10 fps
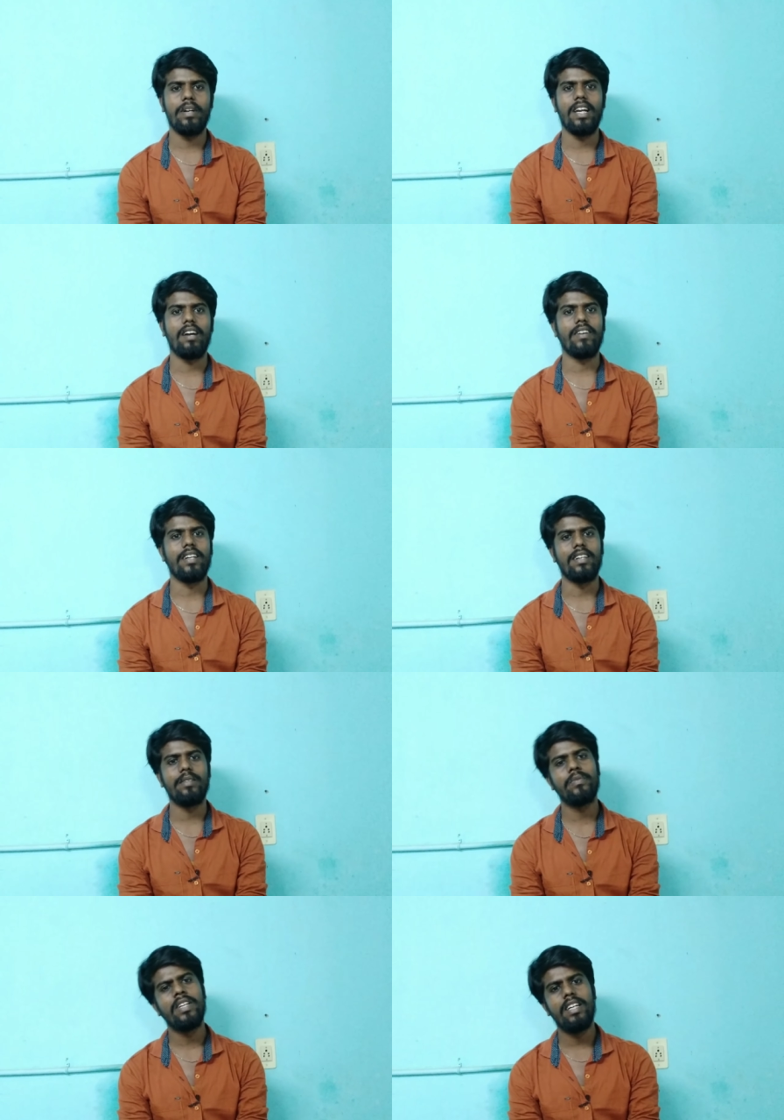மீடியாவாக
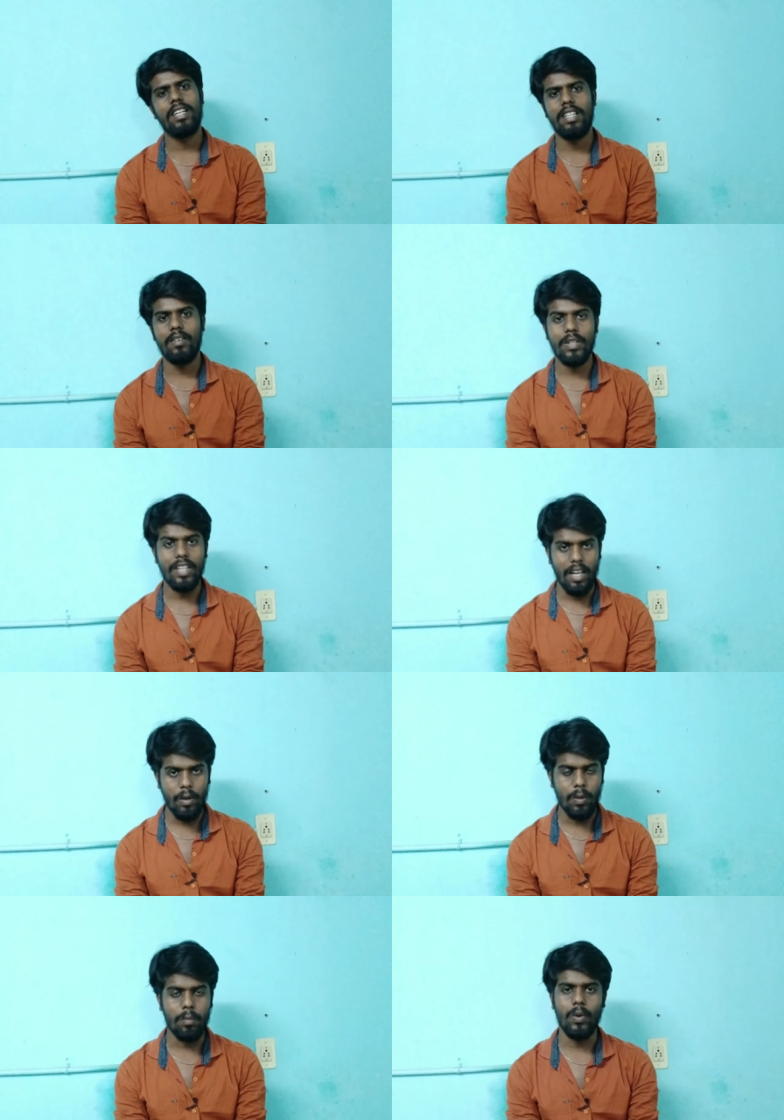இருக்குது இதில் வந்து நல்ல
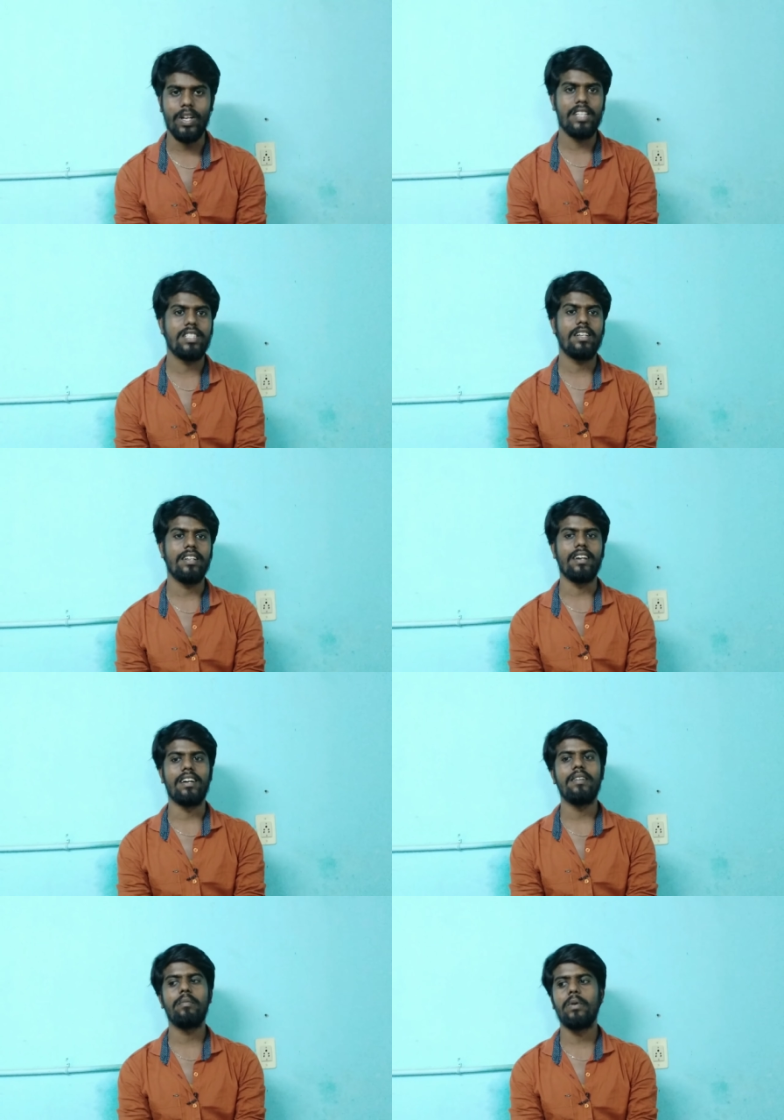ஒரு பொட்டென்ஷியல்
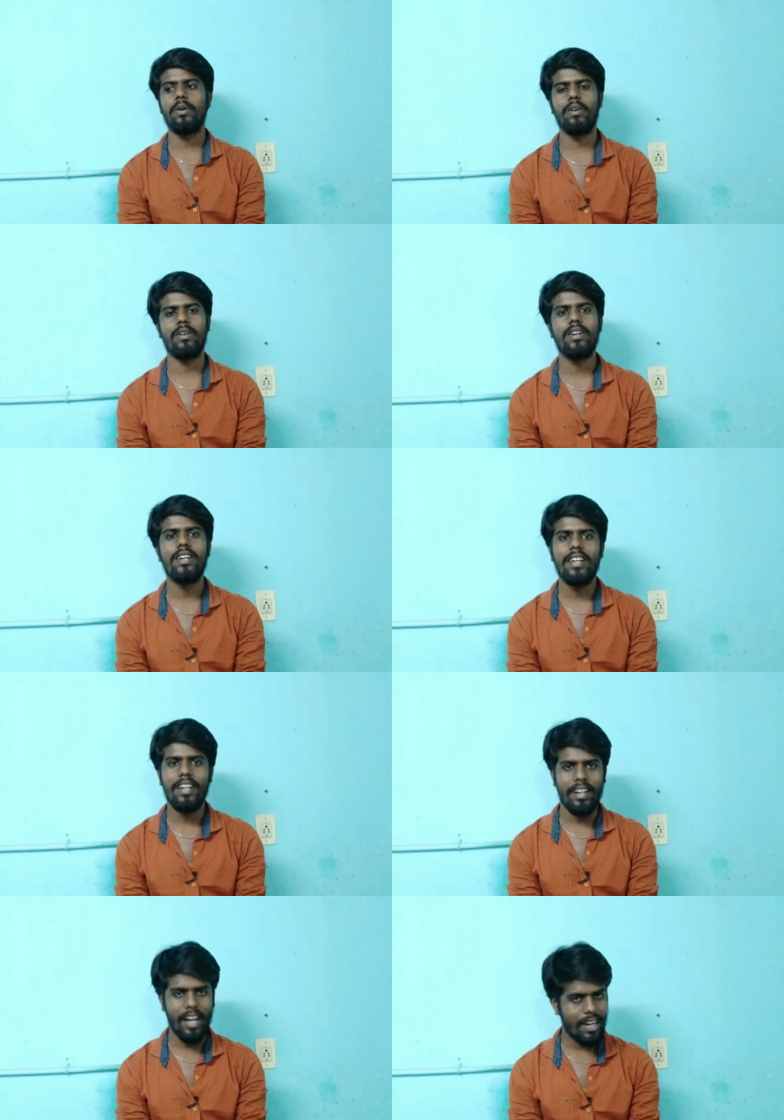இருக்குது இப்போது
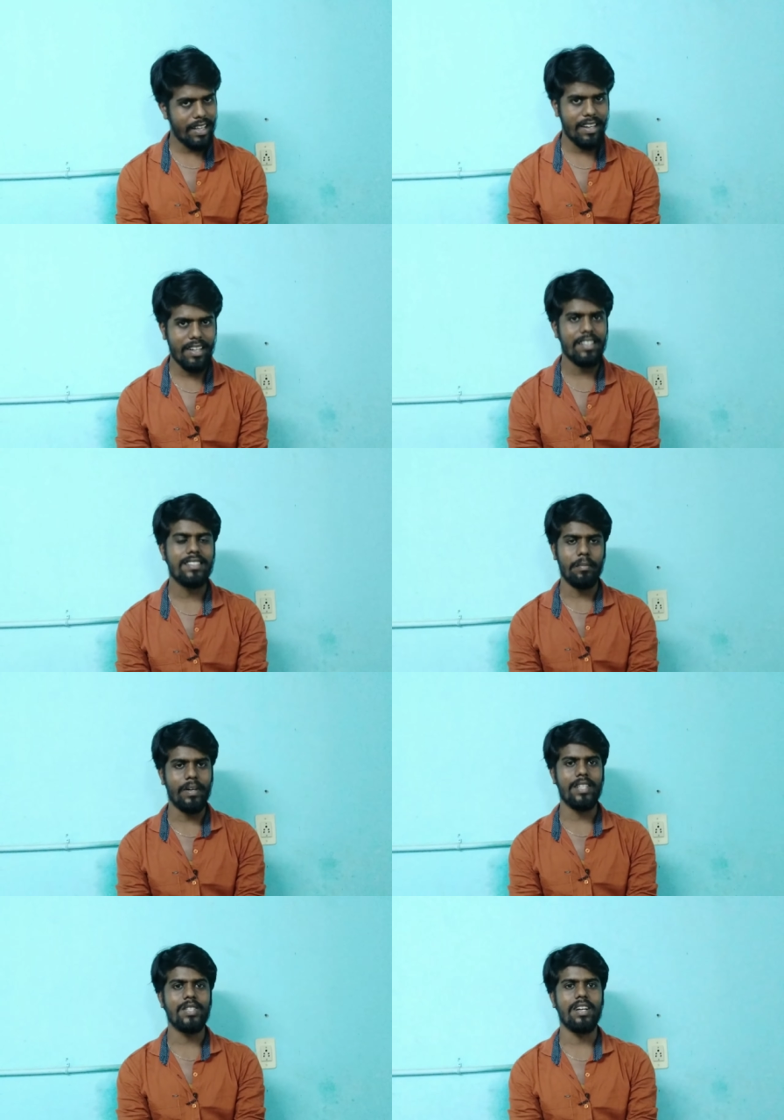நான் இதில் வந்து
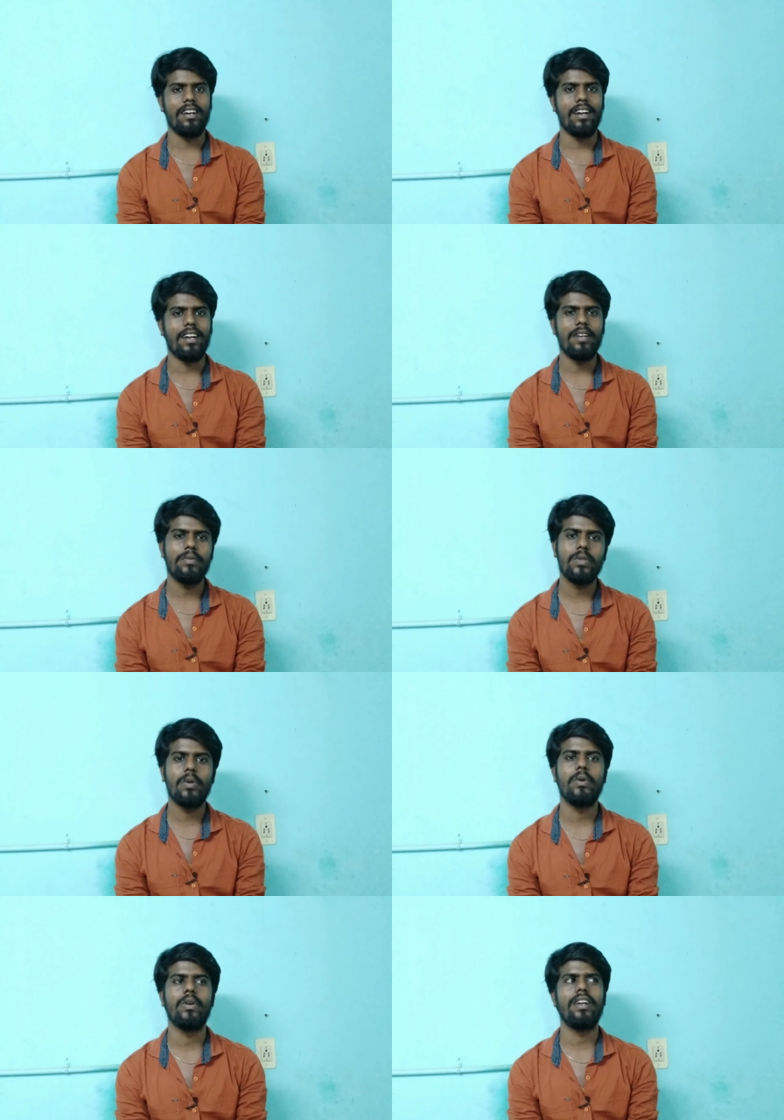சம்பாதிச்சுக்கிட்டு இருக்கேன் ஸோ
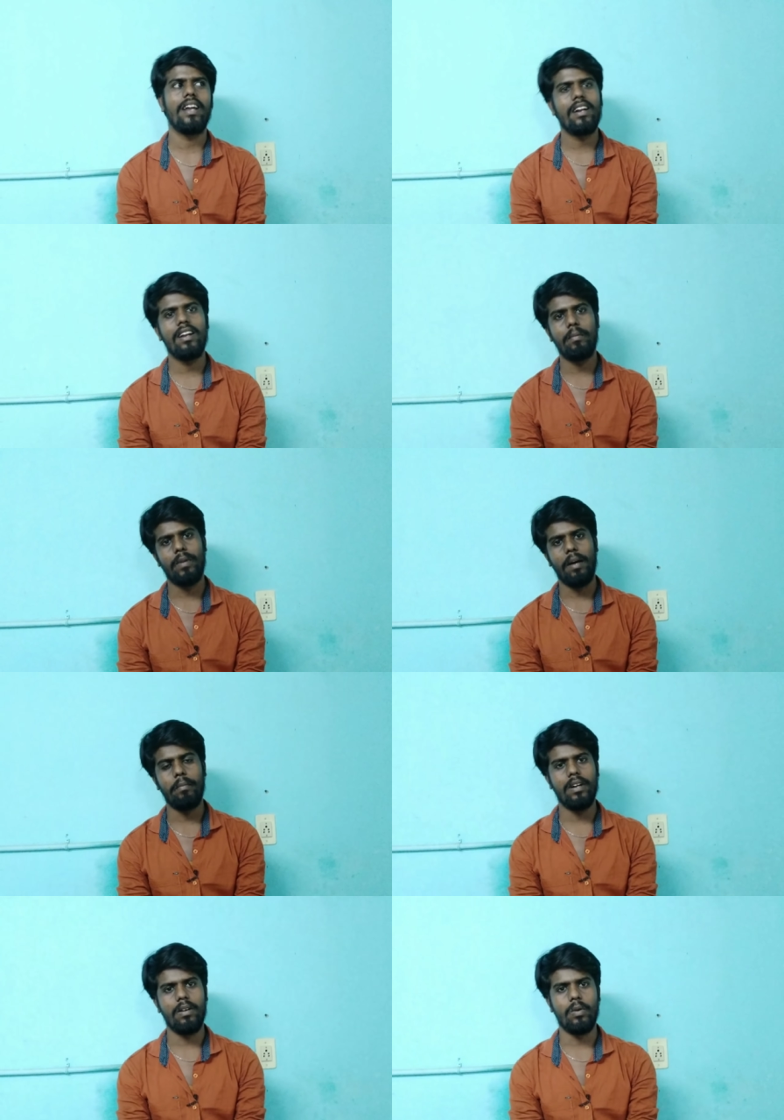என் இப்போ
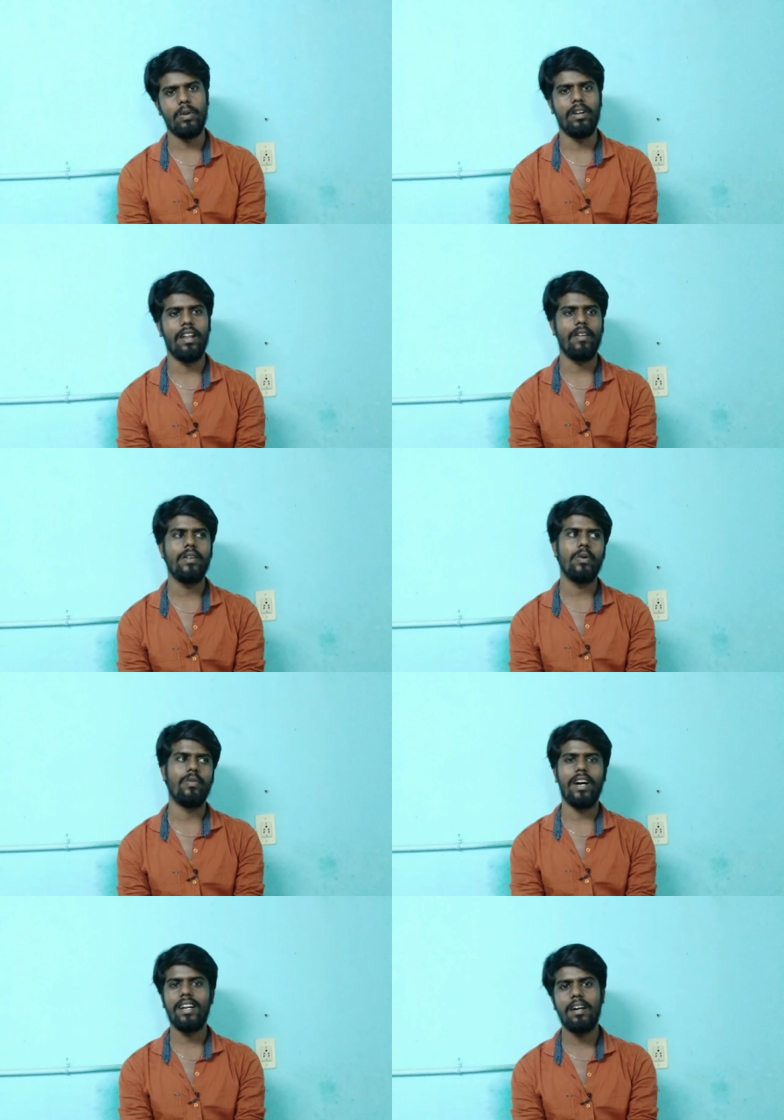நம் ஒரு அதாவது ஒரு
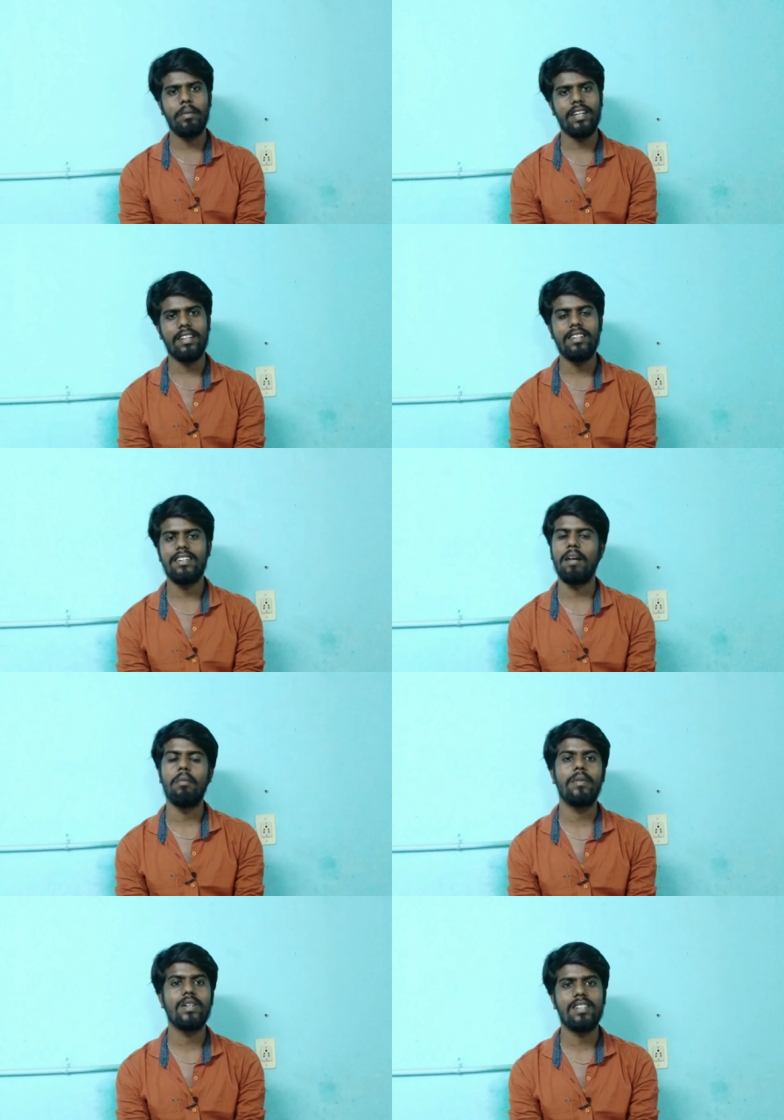வாழ்க்கை அப்படிங்கிறது
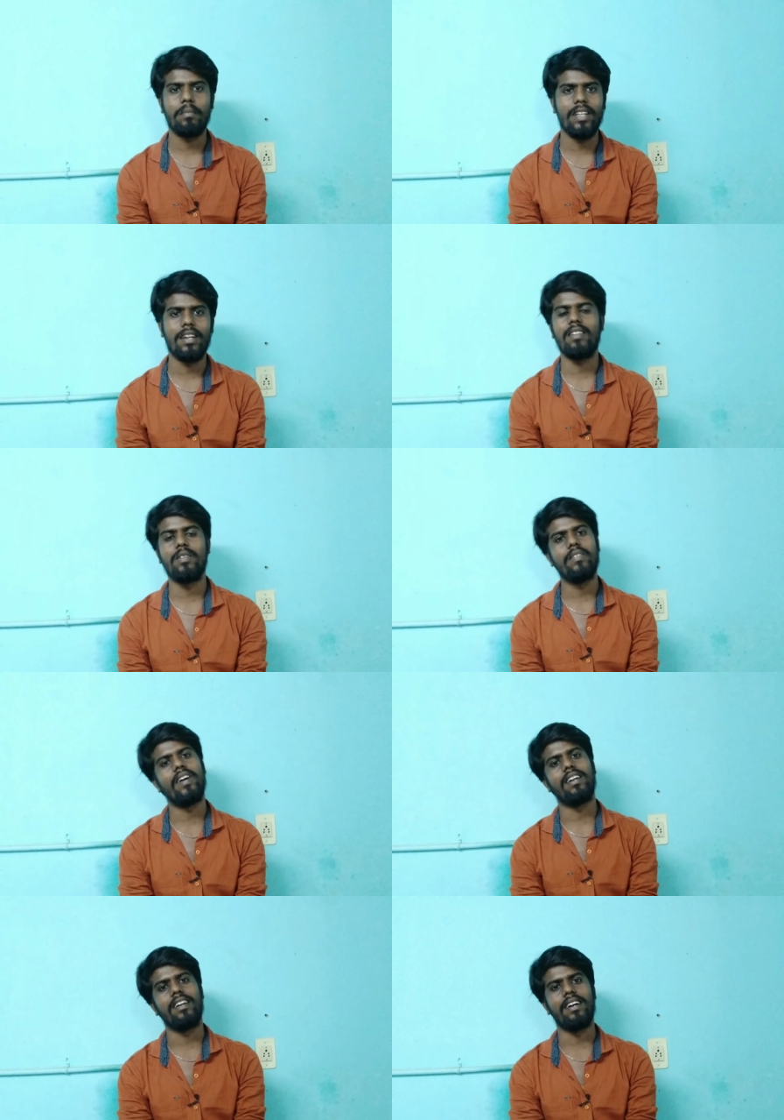நம்ம மட்டும் சம்பாதிக்கிறது வந்து
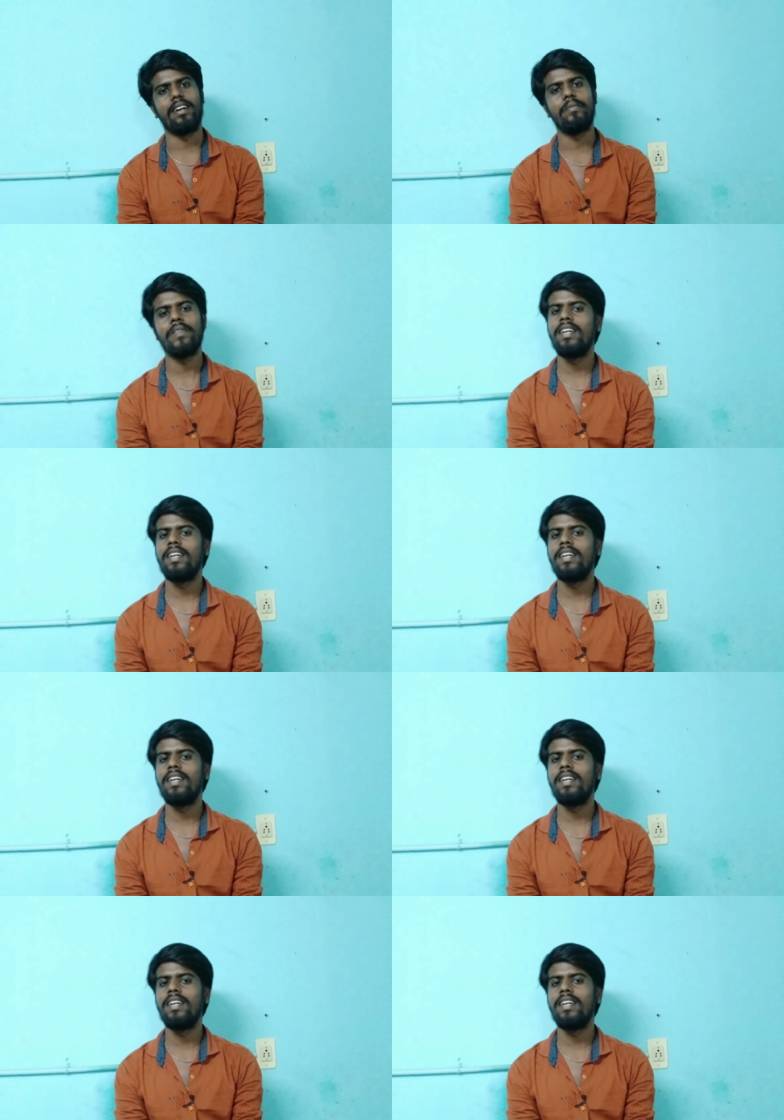வாழ்க்கை தாங்க